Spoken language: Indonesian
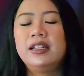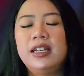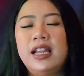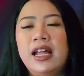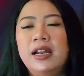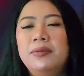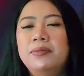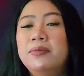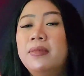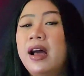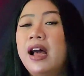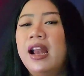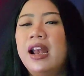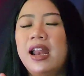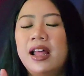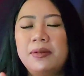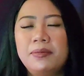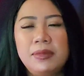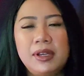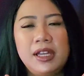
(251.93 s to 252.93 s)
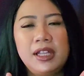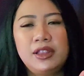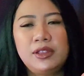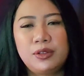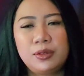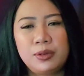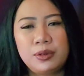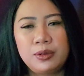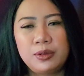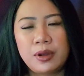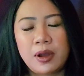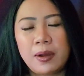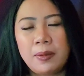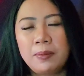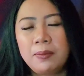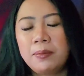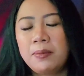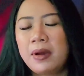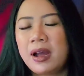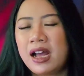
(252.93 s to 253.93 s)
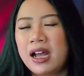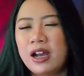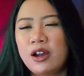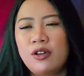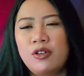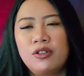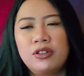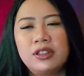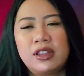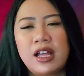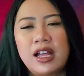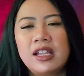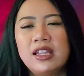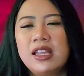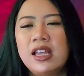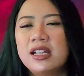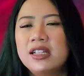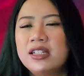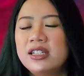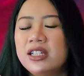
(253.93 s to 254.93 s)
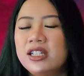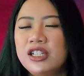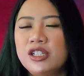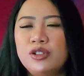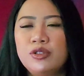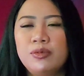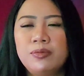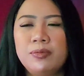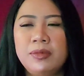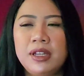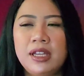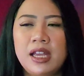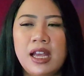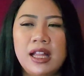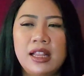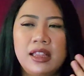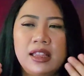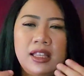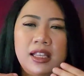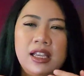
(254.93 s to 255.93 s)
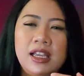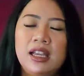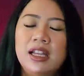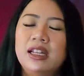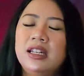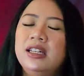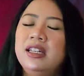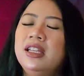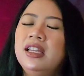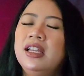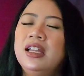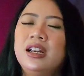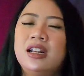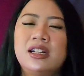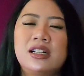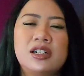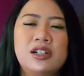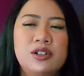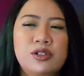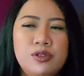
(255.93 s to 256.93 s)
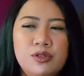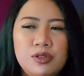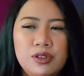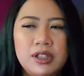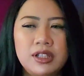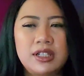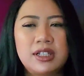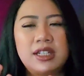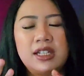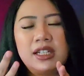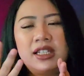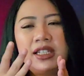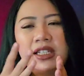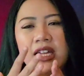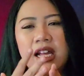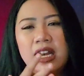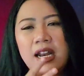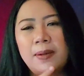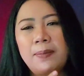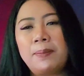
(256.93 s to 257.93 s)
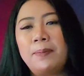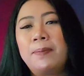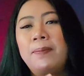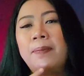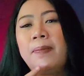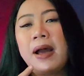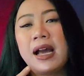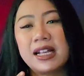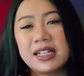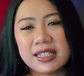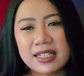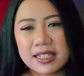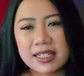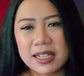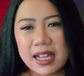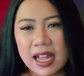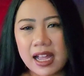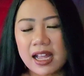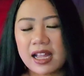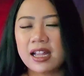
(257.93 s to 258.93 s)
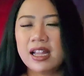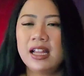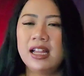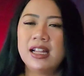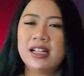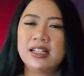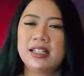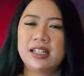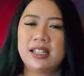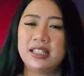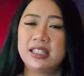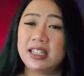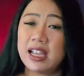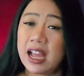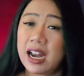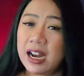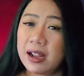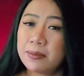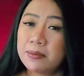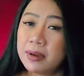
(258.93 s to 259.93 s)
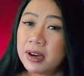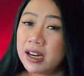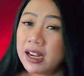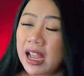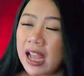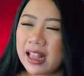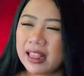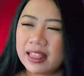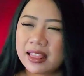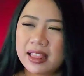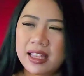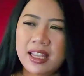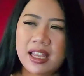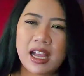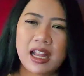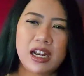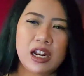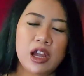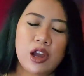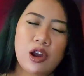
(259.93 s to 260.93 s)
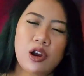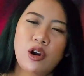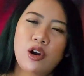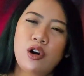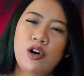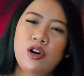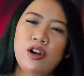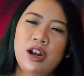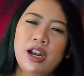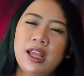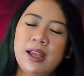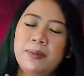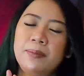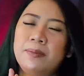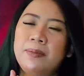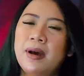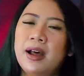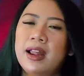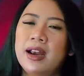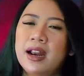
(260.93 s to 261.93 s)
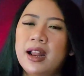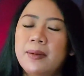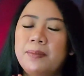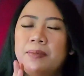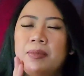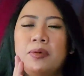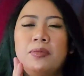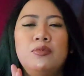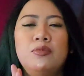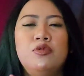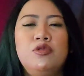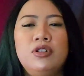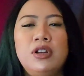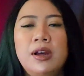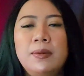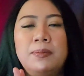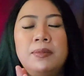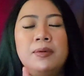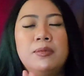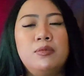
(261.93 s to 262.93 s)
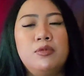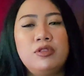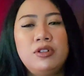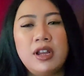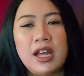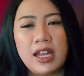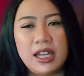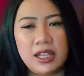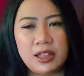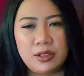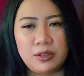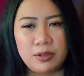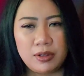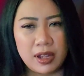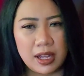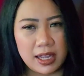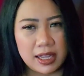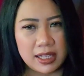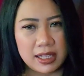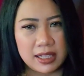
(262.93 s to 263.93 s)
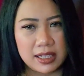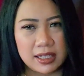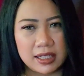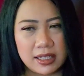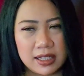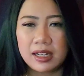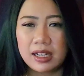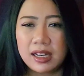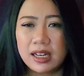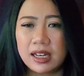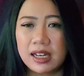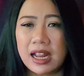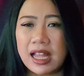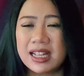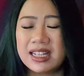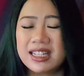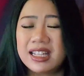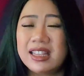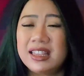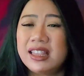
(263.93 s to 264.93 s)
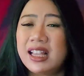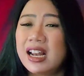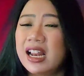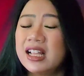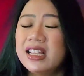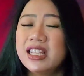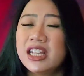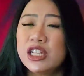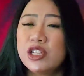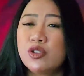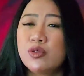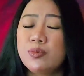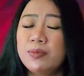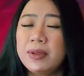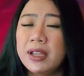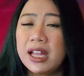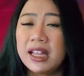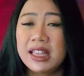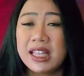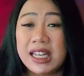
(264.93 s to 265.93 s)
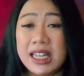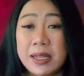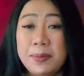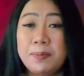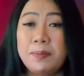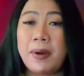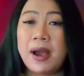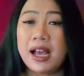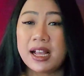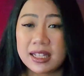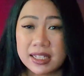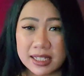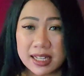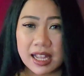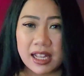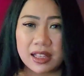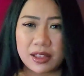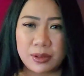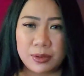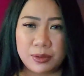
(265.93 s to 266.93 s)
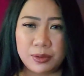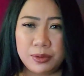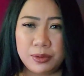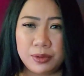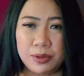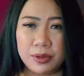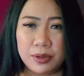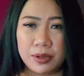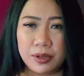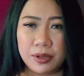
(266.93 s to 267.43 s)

Dan malam itu mahkotanya si Sumiati direnggut secara paksa, secara bergantian oleh para pemuda-pemuda itu guys. Nah setelah si Sumiati dipaksa tuh,